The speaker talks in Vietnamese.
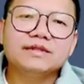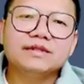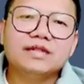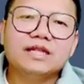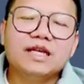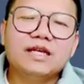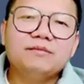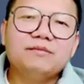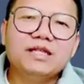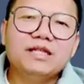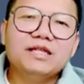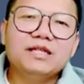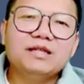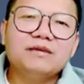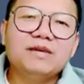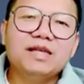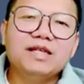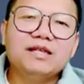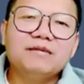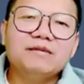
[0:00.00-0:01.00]
mình đang là
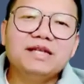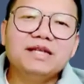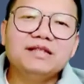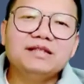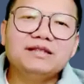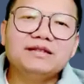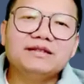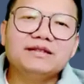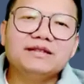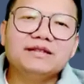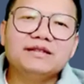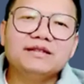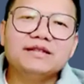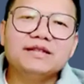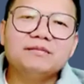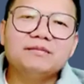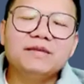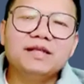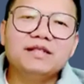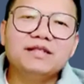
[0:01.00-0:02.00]
bay là bay
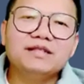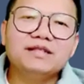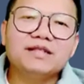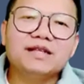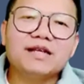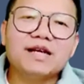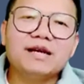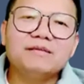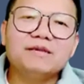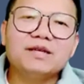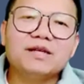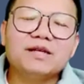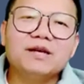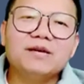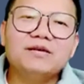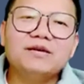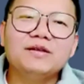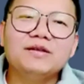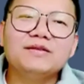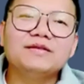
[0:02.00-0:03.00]
tại miền riêng là cam là có
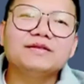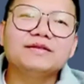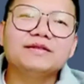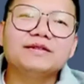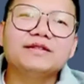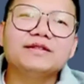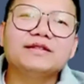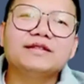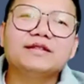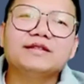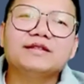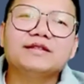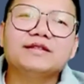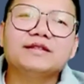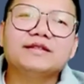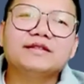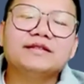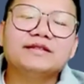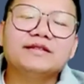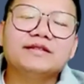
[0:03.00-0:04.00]
lắm
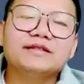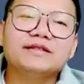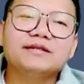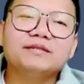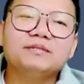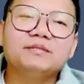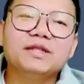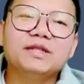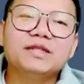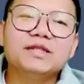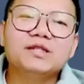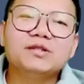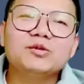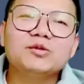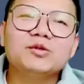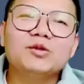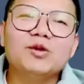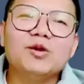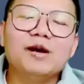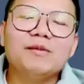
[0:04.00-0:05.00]
miền cái
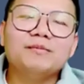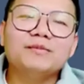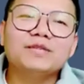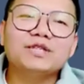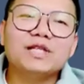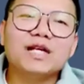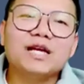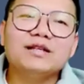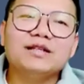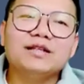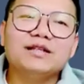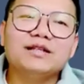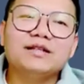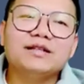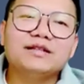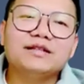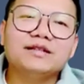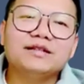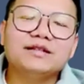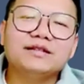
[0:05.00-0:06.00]
xu nòm chờ này
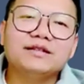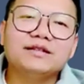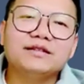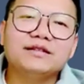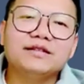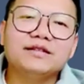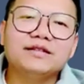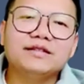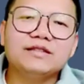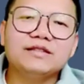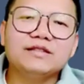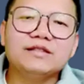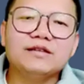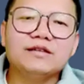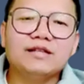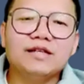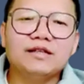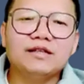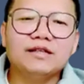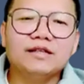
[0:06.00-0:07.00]
đang cái trong
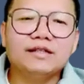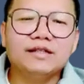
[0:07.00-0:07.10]
đằng này